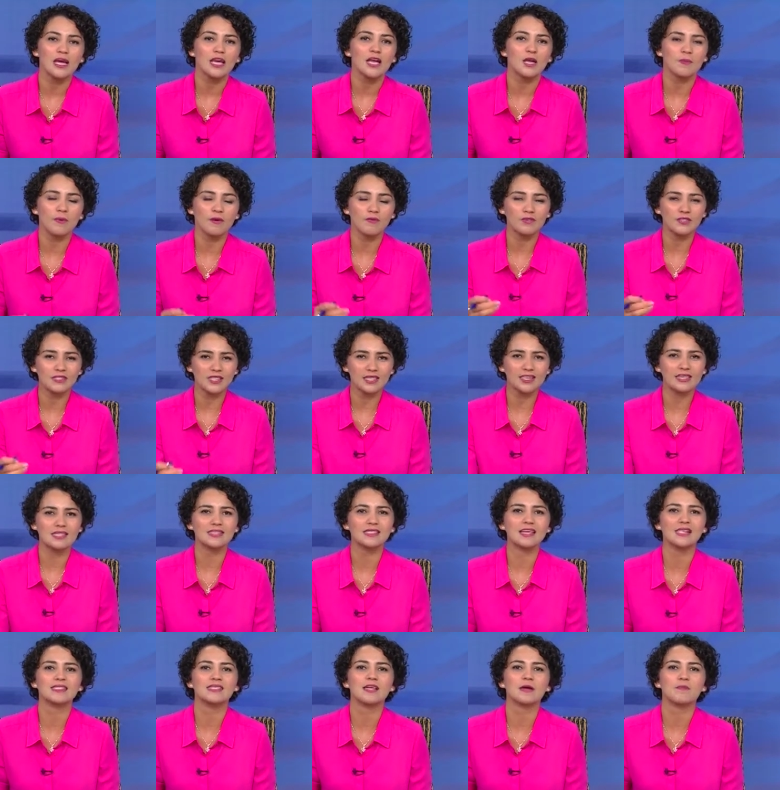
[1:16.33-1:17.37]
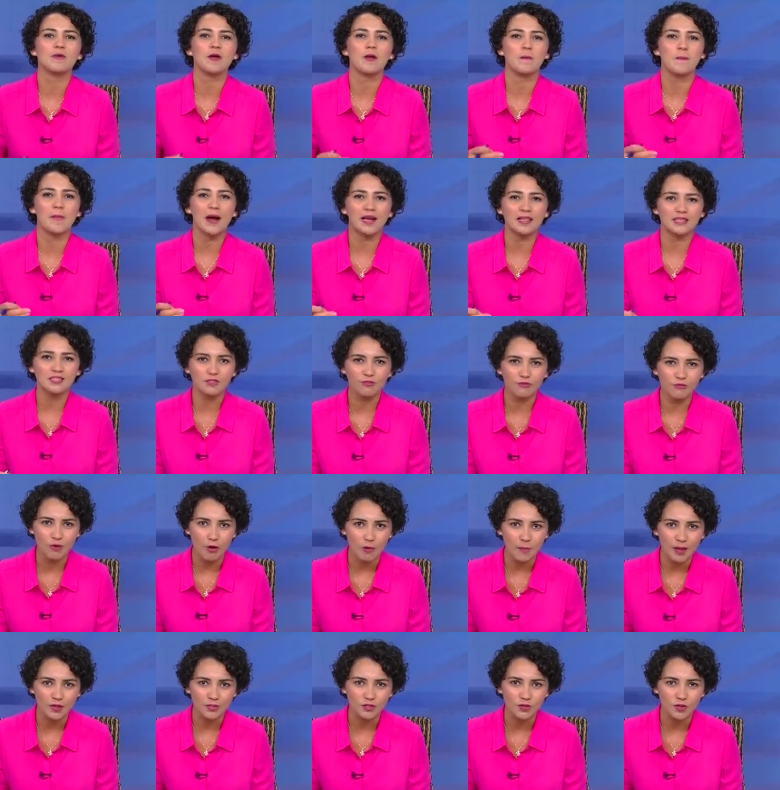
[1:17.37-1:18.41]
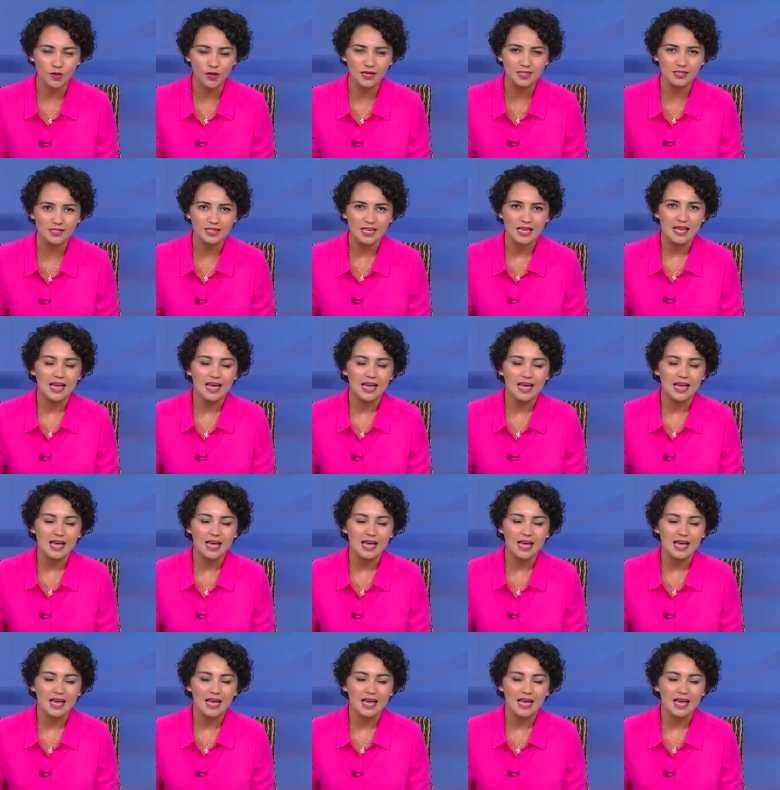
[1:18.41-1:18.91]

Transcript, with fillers: E para você que quiser saber mais informações,